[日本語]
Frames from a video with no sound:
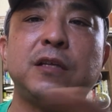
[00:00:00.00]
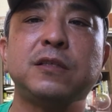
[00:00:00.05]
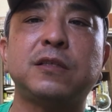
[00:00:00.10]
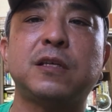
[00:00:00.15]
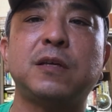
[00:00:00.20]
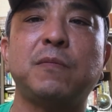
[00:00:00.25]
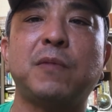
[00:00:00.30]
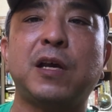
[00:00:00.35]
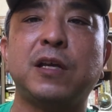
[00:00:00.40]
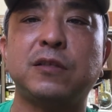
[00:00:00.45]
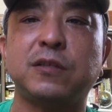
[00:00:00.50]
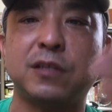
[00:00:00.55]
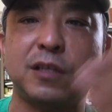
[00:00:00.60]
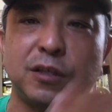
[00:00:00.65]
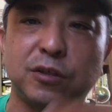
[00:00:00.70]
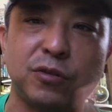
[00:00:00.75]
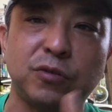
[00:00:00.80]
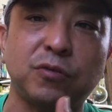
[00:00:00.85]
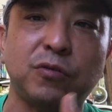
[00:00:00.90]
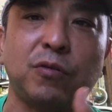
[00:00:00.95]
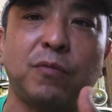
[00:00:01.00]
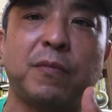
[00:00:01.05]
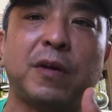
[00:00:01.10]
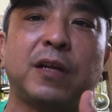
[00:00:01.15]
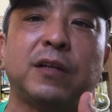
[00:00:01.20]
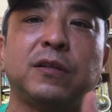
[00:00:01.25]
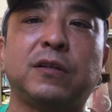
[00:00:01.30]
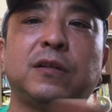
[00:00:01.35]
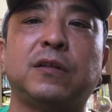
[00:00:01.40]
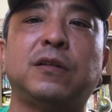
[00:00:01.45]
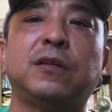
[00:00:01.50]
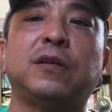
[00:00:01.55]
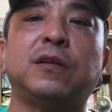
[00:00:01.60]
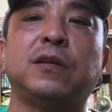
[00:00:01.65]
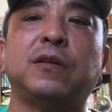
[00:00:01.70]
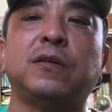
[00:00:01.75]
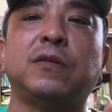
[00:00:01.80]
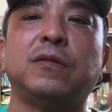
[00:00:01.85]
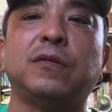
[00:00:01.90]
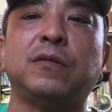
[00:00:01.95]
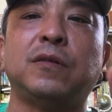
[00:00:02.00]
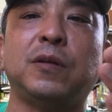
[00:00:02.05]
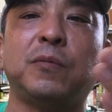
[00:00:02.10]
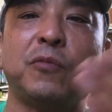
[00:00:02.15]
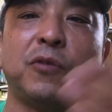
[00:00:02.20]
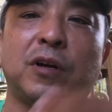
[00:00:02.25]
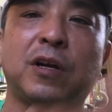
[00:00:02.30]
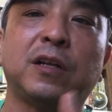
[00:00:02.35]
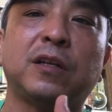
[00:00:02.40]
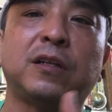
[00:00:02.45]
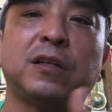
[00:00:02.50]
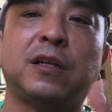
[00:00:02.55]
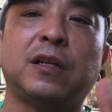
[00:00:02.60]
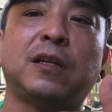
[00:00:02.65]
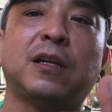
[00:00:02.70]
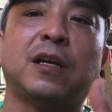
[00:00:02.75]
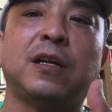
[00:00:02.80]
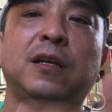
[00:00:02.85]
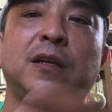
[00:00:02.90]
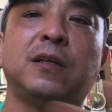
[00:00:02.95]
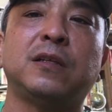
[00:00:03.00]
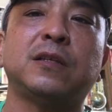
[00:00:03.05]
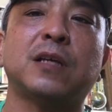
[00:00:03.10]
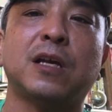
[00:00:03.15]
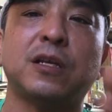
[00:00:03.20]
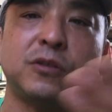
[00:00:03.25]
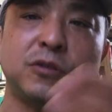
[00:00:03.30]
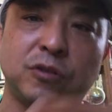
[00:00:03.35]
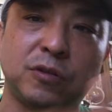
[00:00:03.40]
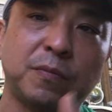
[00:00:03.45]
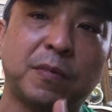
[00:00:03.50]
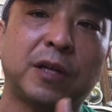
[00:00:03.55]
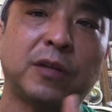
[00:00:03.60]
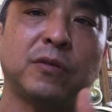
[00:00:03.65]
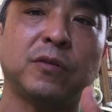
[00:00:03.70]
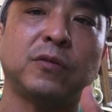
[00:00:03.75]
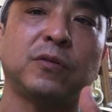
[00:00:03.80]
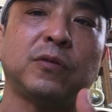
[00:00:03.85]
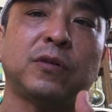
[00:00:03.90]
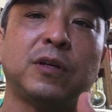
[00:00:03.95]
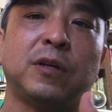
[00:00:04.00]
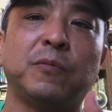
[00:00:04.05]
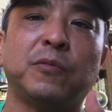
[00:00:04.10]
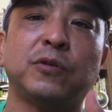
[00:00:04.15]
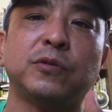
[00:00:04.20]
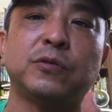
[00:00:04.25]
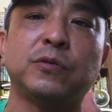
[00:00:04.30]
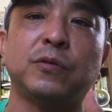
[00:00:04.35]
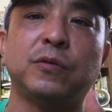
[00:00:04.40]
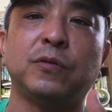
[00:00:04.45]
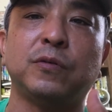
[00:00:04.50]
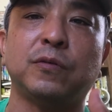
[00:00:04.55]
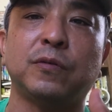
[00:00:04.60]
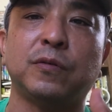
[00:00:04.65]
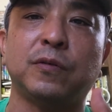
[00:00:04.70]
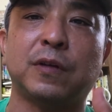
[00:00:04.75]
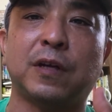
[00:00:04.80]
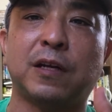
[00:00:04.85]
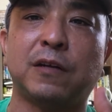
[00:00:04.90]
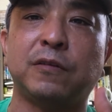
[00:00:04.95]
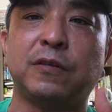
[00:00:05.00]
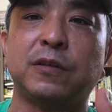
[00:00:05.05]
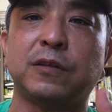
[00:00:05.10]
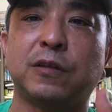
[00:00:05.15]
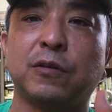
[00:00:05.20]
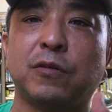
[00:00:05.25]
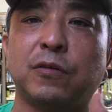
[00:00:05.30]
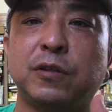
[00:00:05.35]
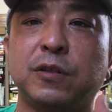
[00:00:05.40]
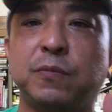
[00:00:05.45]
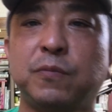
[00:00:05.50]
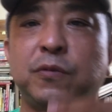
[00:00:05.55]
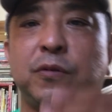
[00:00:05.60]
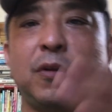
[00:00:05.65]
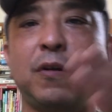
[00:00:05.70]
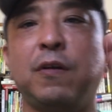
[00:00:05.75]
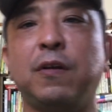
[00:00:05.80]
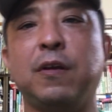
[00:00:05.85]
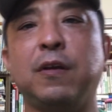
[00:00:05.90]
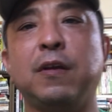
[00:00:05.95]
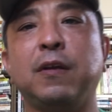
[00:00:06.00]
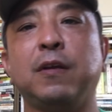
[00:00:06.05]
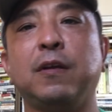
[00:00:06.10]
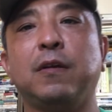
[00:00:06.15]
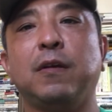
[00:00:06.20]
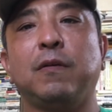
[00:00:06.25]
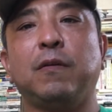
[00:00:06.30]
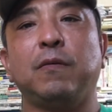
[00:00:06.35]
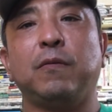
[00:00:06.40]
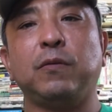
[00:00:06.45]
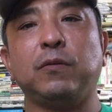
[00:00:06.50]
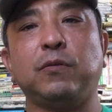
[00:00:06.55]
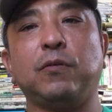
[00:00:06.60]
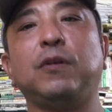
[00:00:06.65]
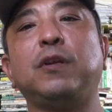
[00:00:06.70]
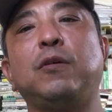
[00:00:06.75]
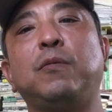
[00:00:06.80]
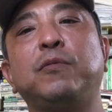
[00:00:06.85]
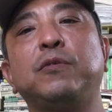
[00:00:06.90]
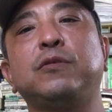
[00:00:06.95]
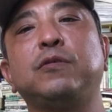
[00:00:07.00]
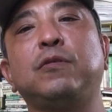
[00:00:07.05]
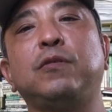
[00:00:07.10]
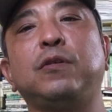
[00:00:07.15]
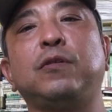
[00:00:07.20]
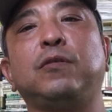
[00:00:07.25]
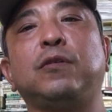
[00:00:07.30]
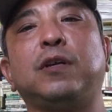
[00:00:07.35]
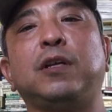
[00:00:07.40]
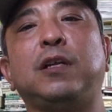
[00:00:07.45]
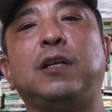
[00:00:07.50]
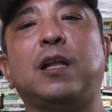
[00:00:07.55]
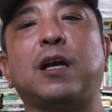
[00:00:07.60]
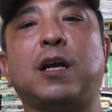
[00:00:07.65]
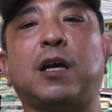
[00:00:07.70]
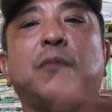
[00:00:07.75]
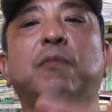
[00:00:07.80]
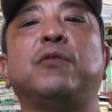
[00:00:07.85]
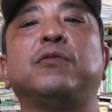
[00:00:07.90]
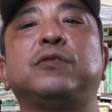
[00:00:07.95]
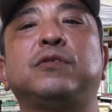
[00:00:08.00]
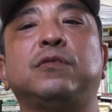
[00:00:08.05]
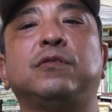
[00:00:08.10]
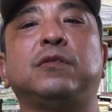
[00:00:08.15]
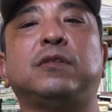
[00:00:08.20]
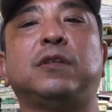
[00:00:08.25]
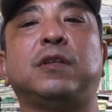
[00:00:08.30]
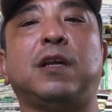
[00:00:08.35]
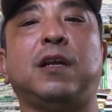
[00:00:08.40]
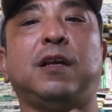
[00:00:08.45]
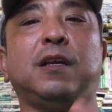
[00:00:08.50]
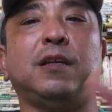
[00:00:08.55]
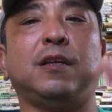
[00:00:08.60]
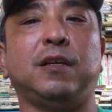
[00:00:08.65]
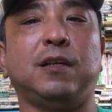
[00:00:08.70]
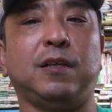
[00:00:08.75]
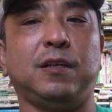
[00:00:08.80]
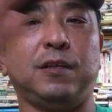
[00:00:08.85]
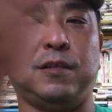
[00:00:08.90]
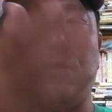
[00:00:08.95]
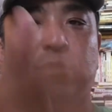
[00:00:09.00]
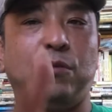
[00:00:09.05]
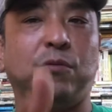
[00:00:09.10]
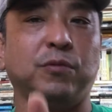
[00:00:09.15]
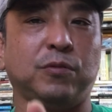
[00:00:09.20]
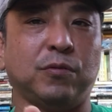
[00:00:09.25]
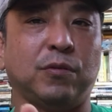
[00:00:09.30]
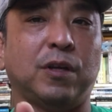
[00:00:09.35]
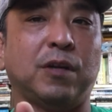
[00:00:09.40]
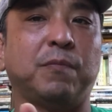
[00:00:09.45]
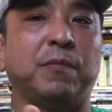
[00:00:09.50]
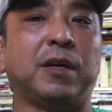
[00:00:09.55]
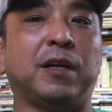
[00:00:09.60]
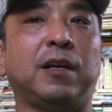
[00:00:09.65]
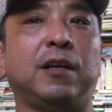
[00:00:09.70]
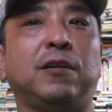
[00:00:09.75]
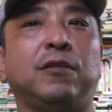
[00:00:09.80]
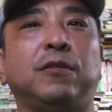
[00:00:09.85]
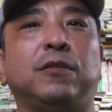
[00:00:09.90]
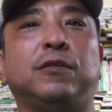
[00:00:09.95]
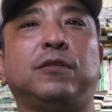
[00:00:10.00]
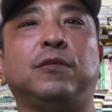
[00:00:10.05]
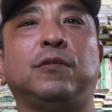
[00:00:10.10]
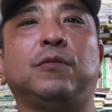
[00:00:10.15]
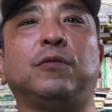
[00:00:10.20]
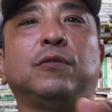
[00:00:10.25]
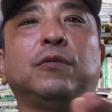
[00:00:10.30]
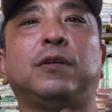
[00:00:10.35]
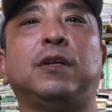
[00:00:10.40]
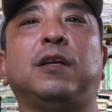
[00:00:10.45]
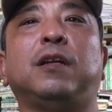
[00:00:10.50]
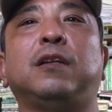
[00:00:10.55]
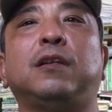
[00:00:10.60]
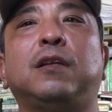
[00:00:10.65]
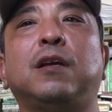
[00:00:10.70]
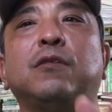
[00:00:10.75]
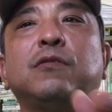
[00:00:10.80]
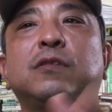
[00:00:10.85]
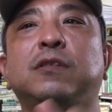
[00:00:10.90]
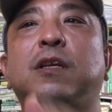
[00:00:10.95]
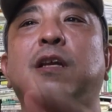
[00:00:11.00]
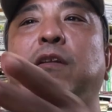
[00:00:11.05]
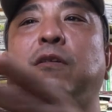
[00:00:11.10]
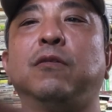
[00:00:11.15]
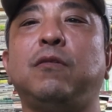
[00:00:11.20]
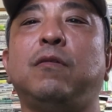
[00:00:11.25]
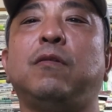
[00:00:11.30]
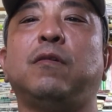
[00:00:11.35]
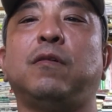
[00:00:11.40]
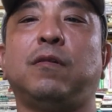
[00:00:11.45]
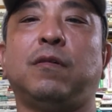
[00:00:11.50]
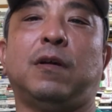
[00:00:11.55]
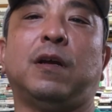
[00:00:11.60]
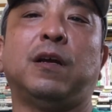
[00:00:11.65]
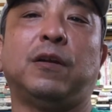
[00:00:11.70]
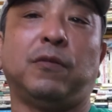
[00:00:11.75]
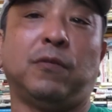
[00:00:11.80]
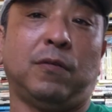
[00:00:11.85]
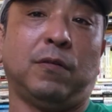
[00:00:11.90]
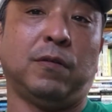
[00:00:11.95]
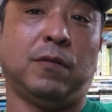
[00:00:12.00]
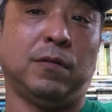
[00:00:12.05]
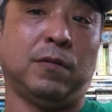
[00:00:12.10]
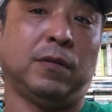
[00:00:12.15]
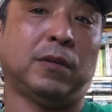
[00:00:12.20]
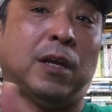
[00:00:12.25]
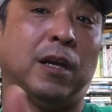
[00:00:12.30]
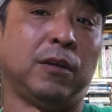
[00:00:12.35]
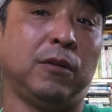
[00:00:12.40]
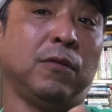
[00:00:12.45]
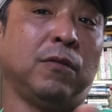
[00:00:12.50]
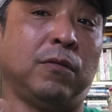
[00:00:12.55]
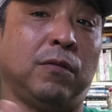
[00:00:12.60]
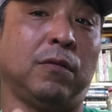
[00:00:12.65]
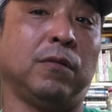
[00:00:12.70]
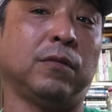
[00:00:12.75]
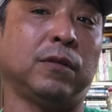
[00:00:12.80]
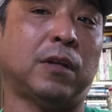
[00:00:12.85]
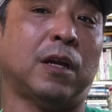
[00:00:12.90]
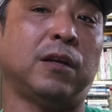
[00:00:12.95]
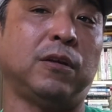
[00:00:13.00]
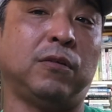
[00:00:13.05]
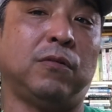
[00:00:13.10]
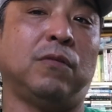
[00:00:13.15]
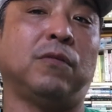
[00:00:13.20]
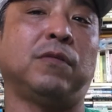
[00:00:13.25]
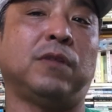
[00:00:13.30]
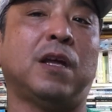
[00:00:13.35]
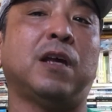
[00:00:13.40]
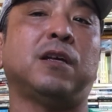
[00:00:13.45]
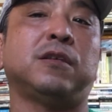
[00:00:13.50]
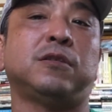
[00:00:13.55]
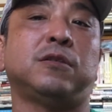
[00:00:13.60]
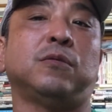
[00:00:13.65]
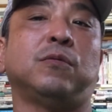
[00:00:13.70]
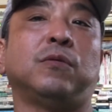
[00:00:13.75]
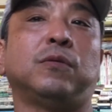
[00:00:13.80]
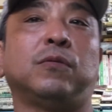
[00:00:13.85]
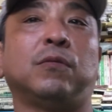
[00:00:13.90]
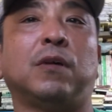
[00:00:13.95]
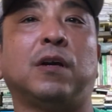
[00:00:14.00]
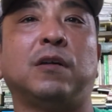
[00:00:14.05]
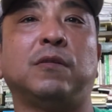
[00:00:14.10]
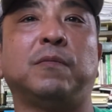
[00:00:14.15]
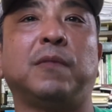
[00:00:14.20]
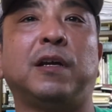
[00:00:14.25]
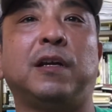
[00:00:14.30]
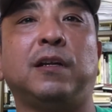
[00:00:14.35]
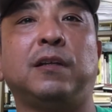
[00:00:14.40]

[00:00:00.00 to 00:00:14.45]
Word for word: 月毎月15万っていうふうにもらってたり30万の時もそういうのあるんですけど自分の本当に面白い時に仲間を作って仕事が生まれるっていうことでたくさんのあの多様多様な仕事が生ま